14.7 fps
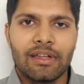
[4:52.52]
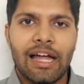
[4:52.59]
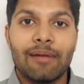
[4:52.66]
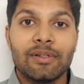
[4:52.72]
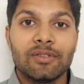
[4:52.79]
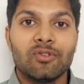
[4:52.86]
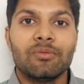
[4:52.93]

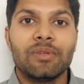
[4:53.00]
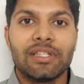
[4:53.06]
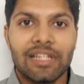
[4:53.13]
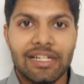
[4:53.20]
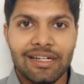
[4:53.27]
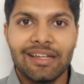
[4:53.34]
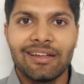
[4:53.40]
आई एम अज्यूमिंग
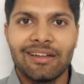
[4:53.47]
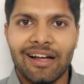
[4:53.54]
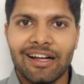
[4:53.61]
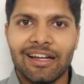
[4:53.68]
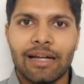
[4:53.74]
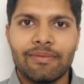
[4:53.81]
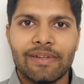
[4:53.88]
दैट
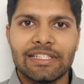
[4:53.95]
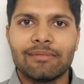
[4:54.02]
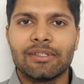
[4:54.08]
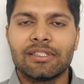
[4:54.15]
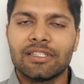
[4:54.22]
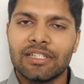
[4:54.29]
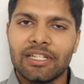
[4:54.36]
अगर आप ऐसे
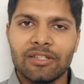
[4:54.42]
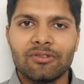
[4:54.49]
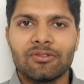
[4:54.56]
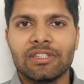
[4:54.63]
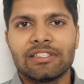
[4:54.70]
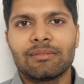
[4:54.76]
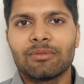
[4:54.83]
बच्चे नहीं हो
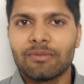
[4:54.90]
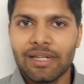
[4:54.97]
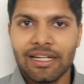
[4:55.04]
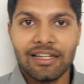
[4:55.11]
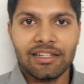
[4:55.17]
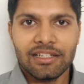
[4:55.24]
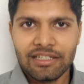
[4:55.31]
तो ये सब
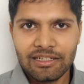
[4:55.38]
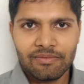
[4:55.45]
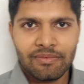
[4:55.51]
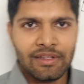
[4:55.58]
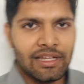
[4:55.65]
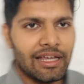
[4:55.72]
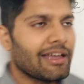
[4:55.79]
तुम्हारे लिए नहीं है
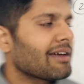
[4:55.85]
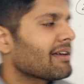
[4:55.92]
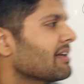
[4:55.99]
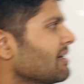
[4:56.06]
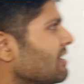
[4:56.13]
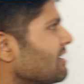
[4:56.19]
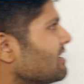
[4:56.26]
ठीक है
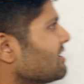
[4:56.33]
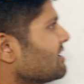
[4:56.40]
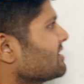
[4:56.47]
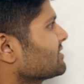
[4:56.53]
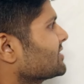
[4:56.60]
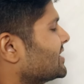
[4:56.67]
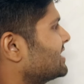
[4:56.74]

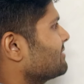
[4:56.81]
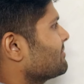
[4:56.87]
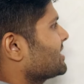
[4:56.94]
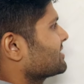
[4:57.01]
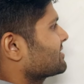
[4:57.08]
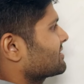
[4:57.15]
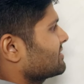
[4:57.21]
थर्ड
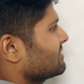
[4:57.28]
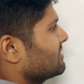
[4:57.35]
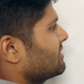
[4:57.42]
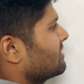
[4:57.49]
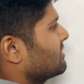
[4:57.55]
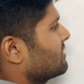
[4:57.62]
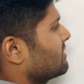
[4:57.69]

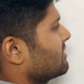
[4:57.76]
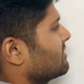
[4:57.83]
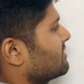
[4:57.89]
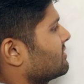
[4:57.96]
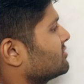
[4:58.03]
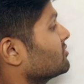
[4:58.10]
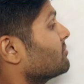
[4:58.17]

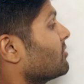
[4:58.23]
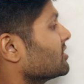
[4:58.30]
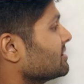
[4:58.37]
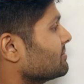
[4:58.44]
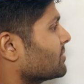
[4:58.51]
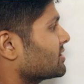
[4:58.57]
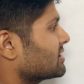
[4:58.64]
बात जो
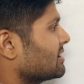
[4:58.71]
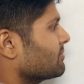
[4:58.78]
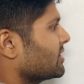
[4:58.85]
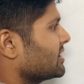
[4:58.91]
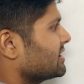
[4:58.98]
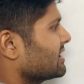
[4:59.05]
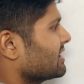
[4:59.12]
बहुत इंपॉर्टेंट
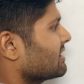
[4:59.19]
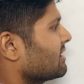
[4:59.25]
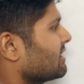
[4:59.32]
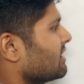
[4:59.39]
पॉइंट है